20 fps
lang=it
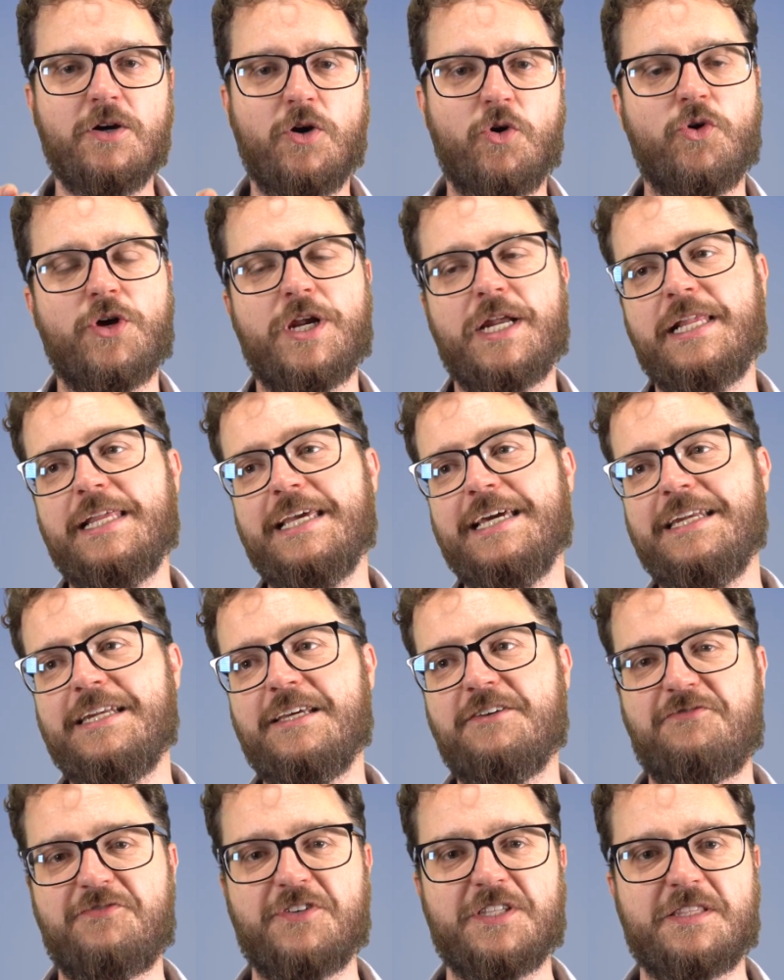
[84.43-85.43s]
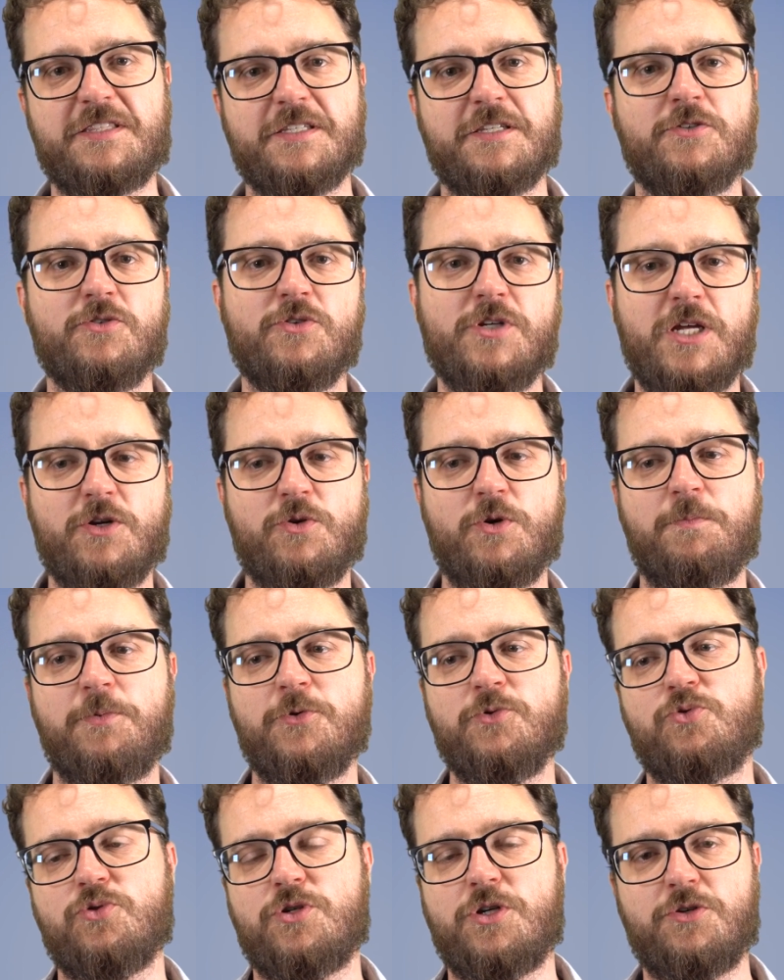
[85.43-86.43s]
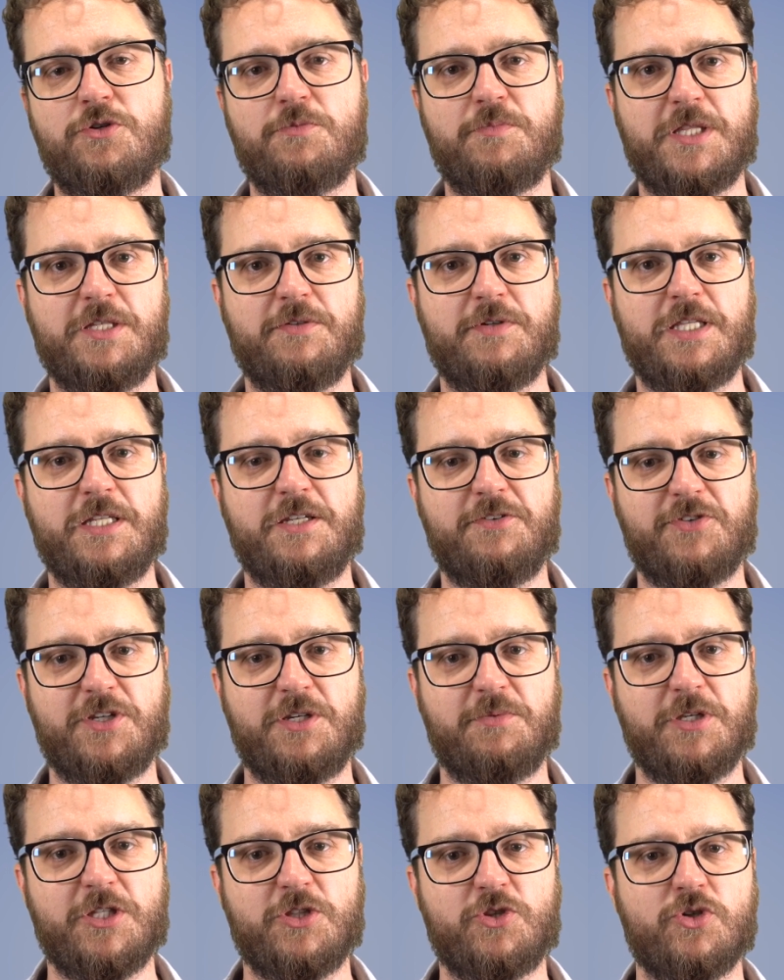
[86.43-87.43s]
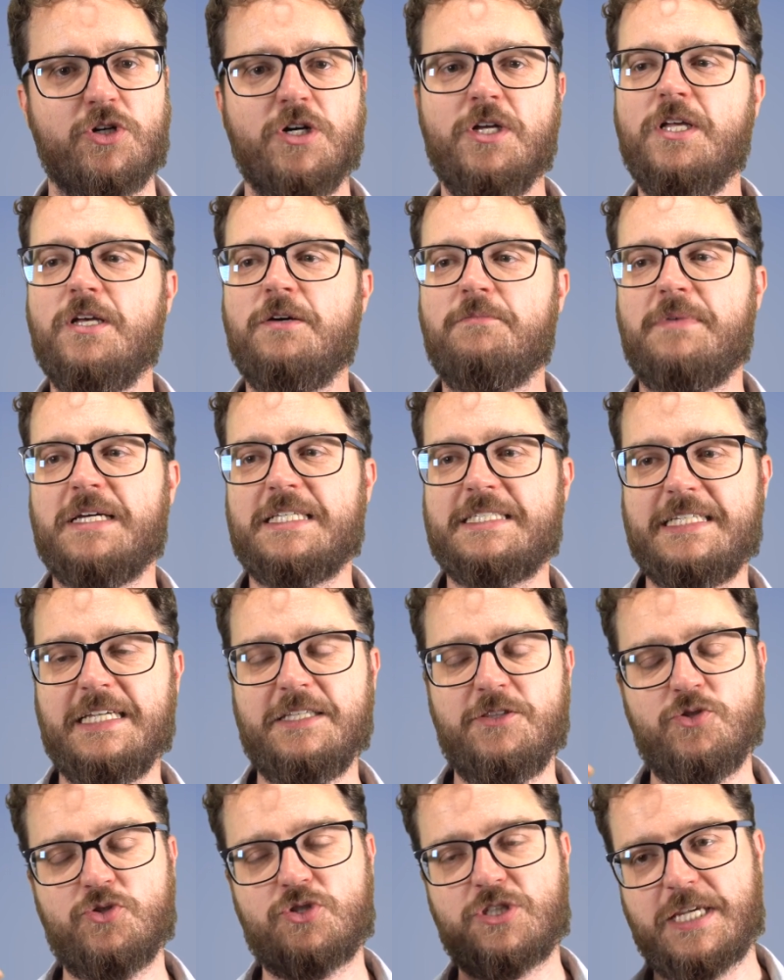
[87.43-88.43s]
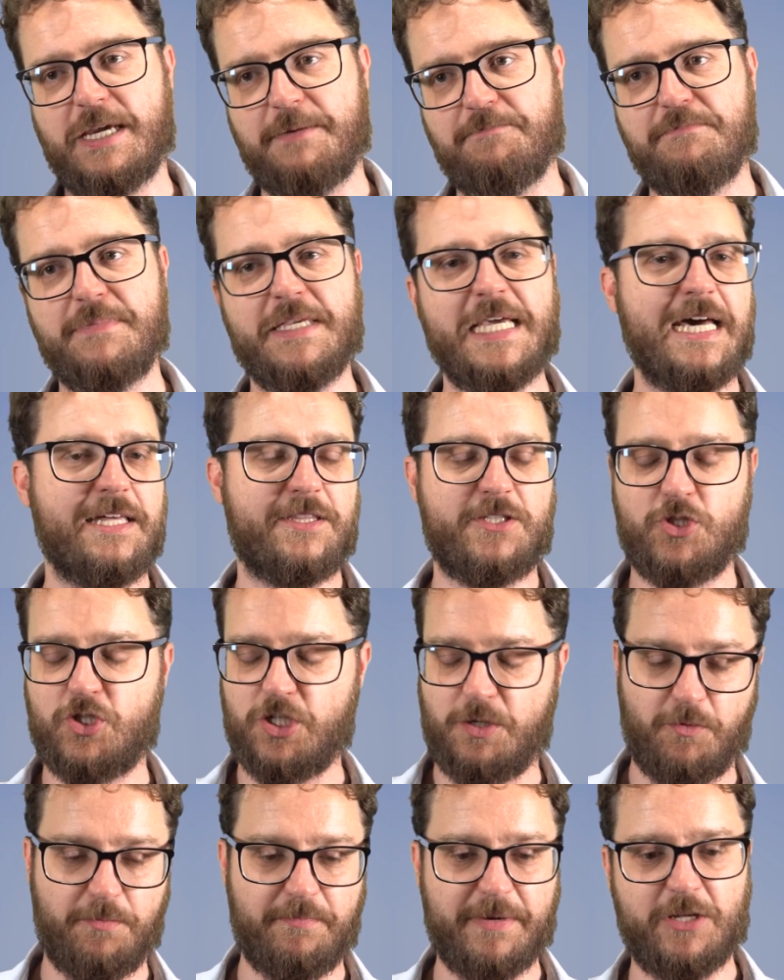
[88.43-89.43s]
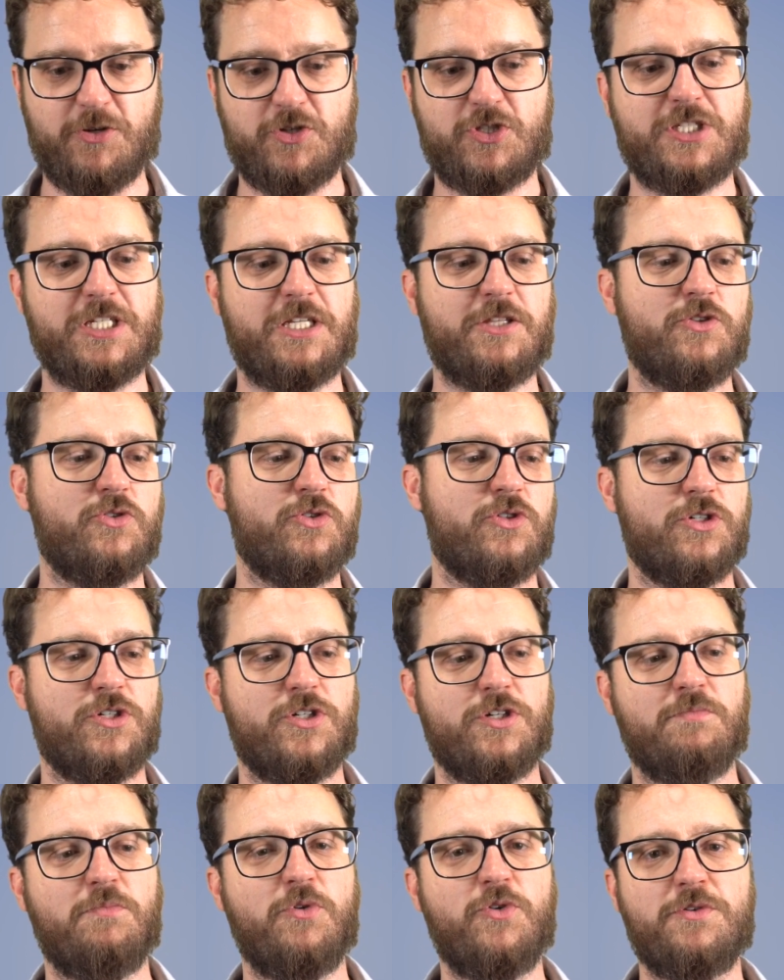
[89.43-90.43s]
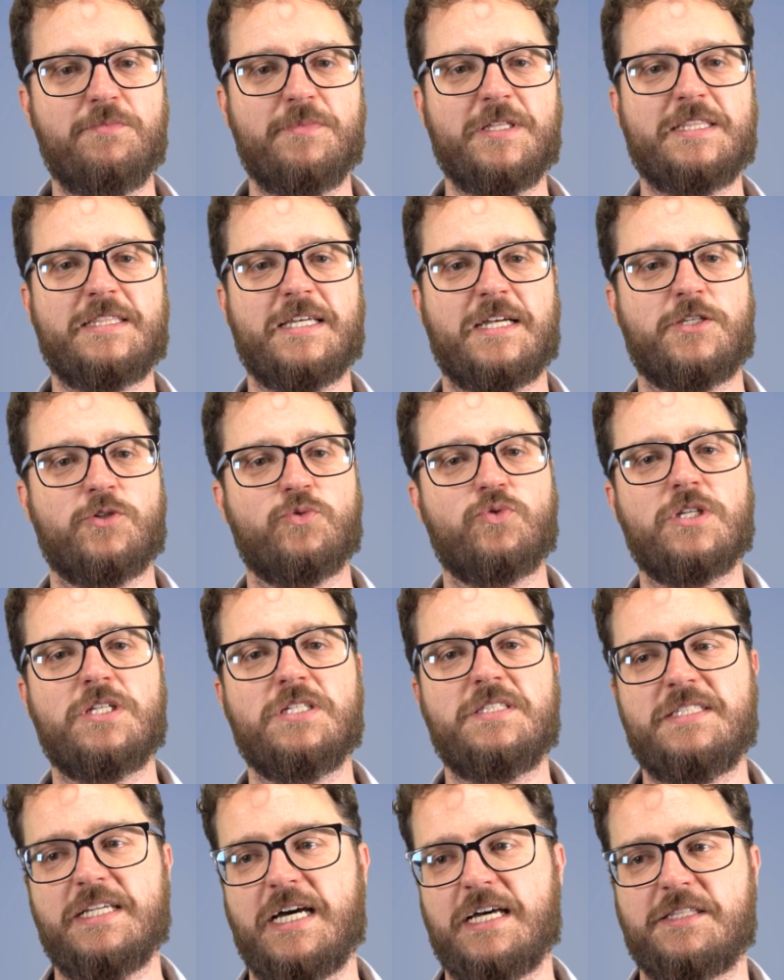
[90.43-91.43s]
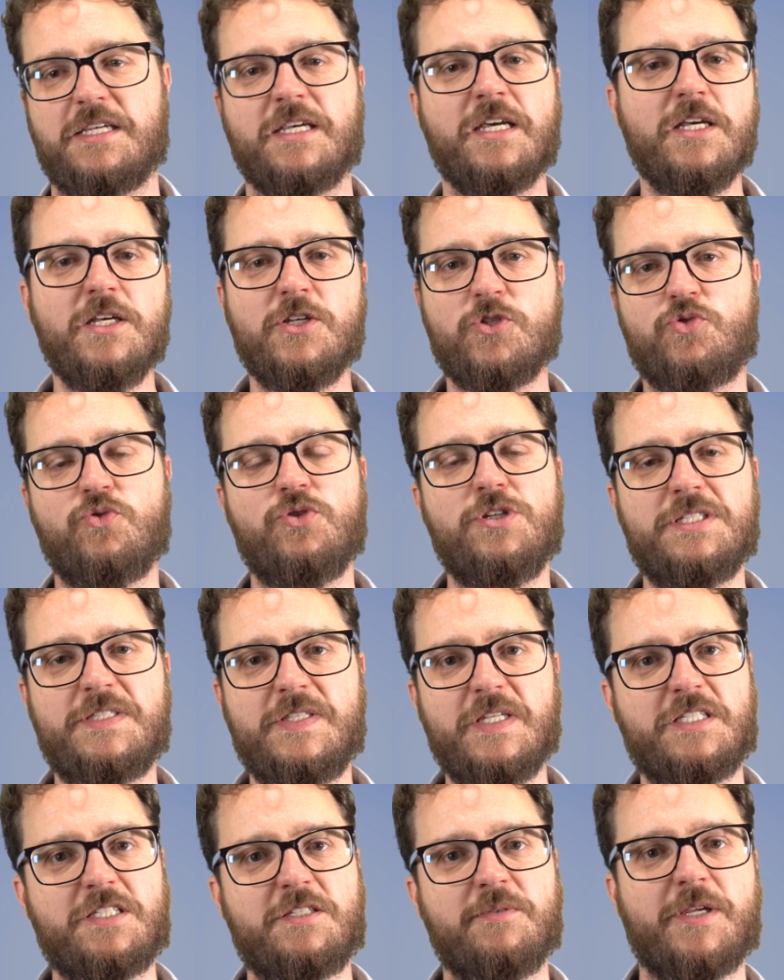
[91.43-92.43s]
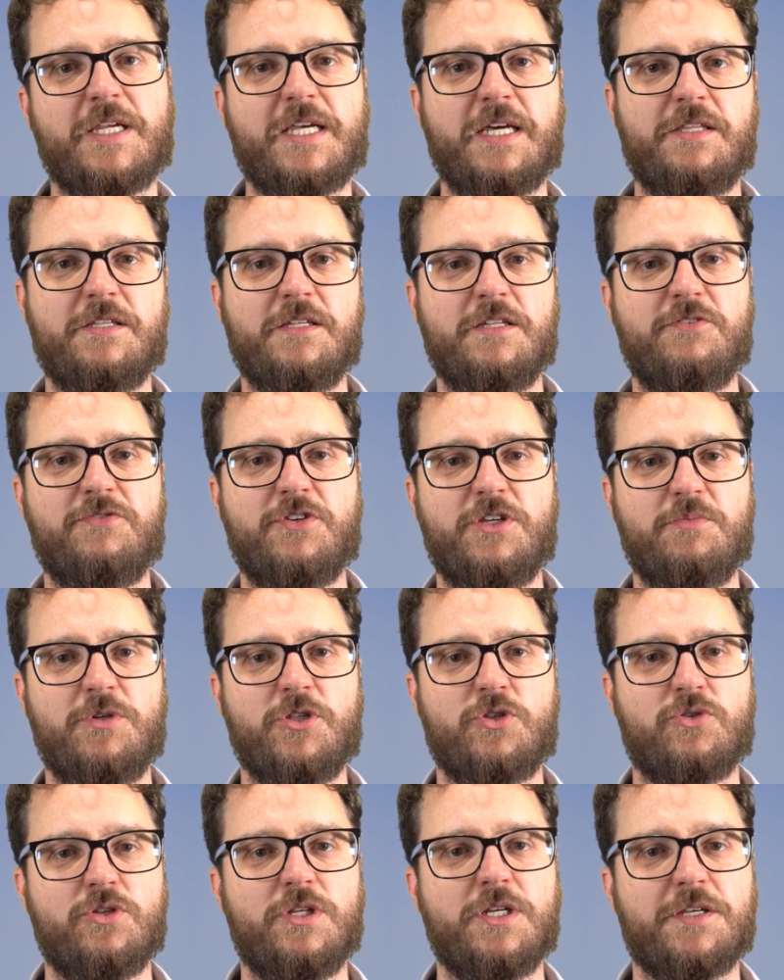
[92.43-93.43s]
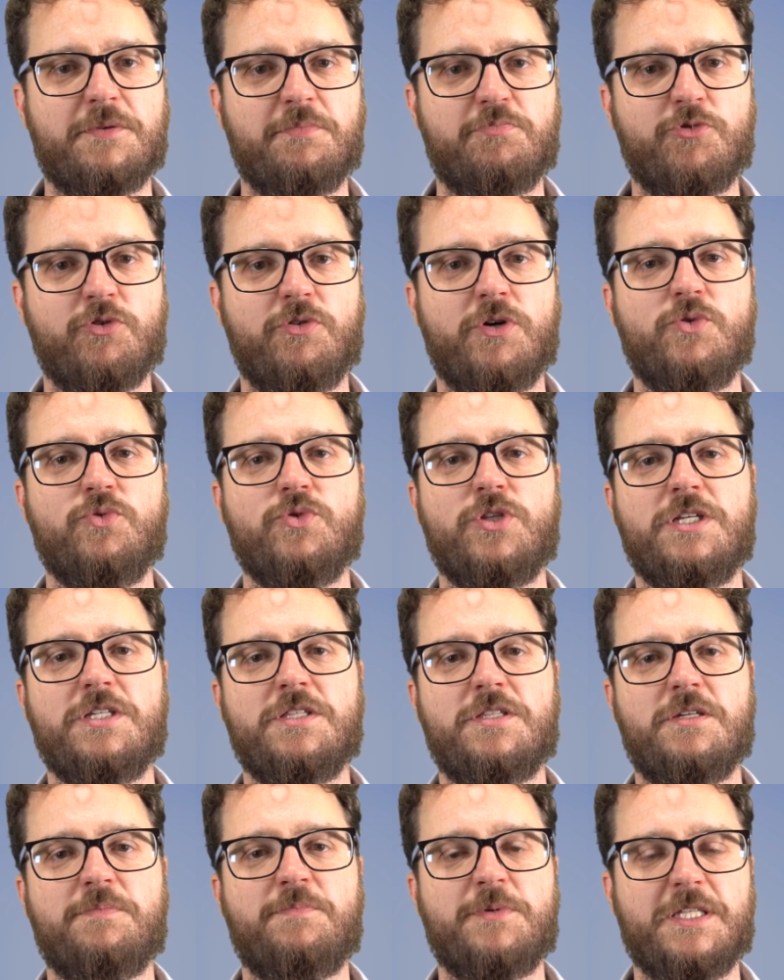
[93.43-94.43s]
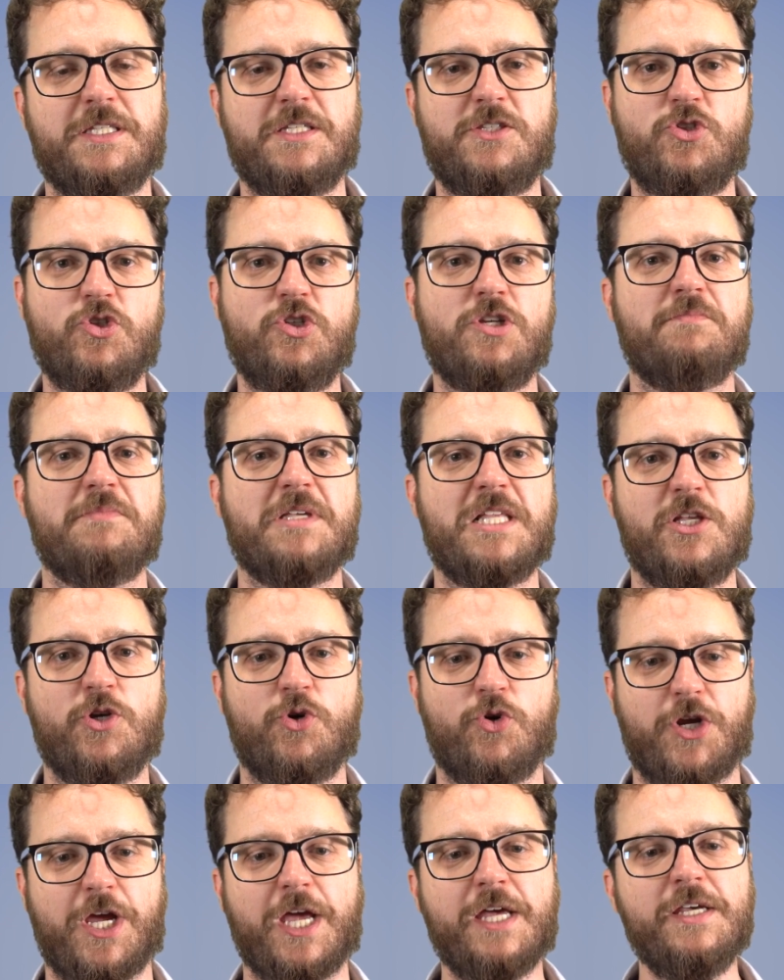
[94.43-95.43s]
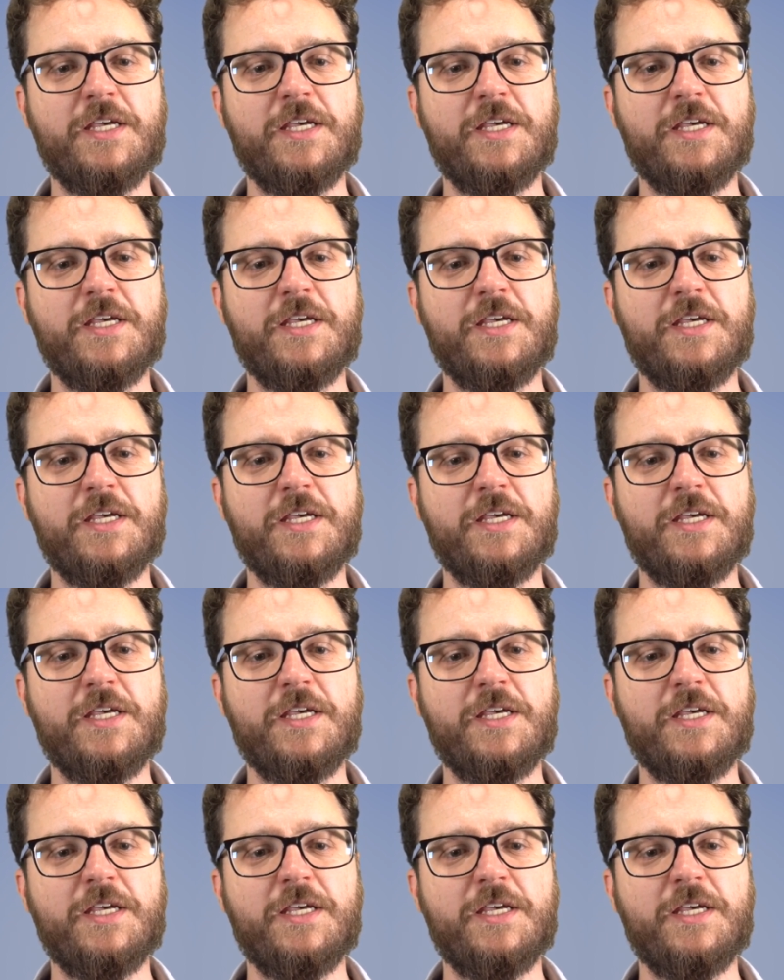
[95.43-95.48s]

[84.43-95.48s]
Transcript: Ora, gli NFT non hanno appunto una normativa di riferimento, ma essendo scambiati, diciamo, o meglio, essendo eh, movimentati e utilizzati sugli stessi mercati di riferimento delle criptovalute, l'interpretazione migliore